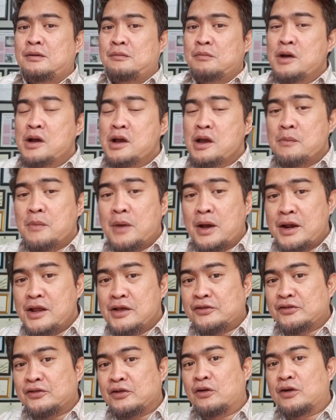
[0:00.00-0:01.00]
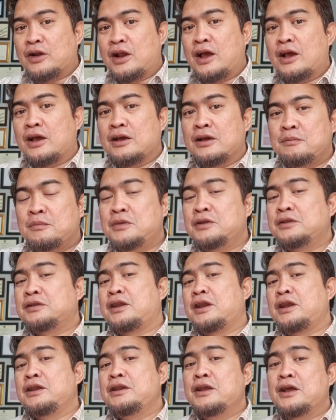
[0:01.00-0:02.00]
bagaimana seorang
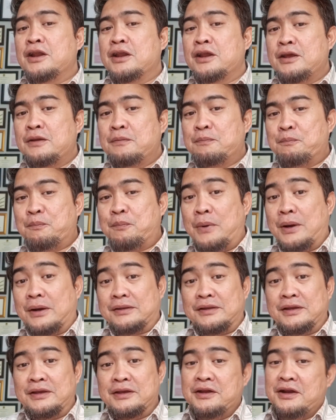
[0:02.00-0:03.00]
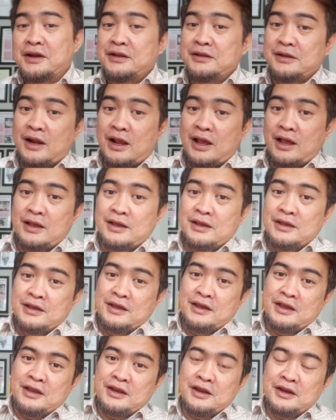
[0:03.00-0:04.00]
menteri dari Partai Gerindra
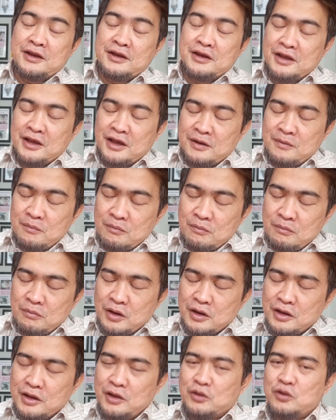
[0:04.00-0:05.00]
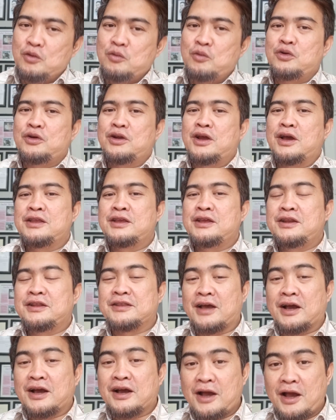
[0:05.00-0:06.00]
ini dengan begitu mudahnya
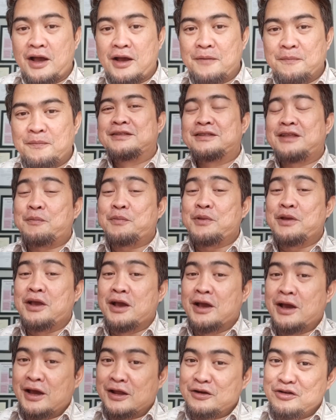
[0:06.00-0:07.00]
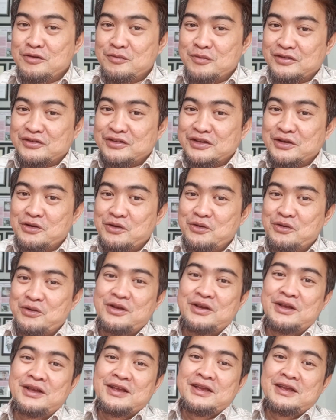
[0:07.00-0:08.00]
ditangkap tapi Harun
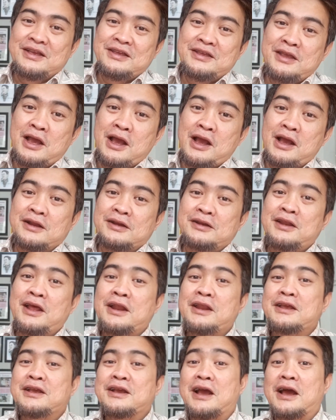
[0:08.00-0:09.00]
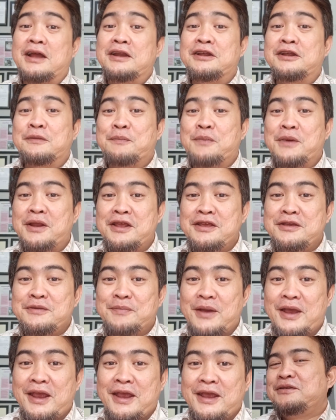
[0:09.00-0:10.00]
Masiku yang dari kader
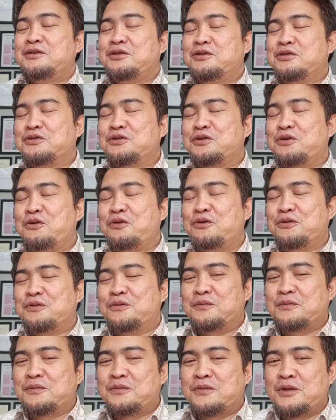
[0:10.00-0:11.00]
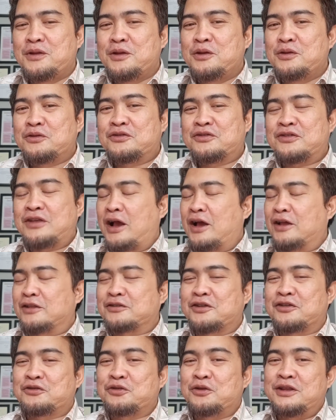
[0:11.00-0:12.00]
PDIP justru
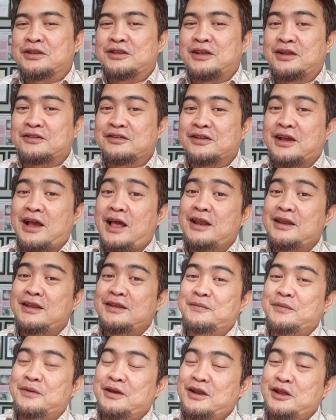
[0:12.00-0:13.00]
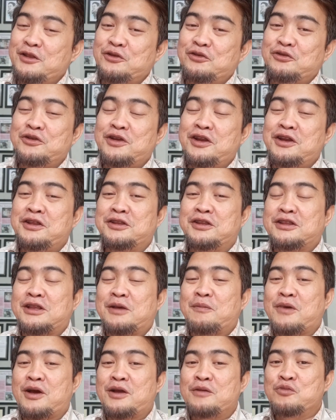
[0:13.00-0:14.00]
sangat kesulitan sekali padahal itu sudah
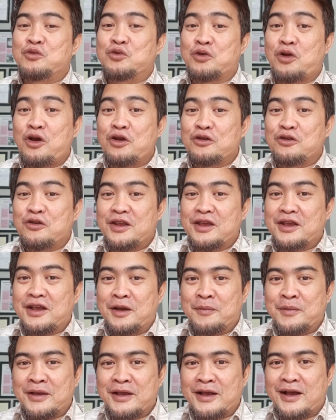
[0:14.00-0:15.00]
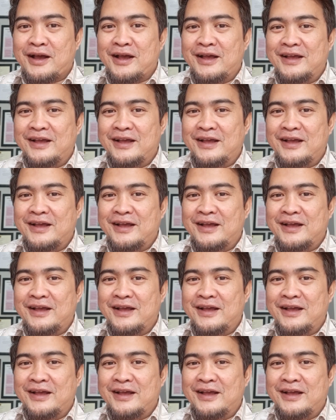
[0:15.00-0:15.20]
ditetapkan buron oleh KPK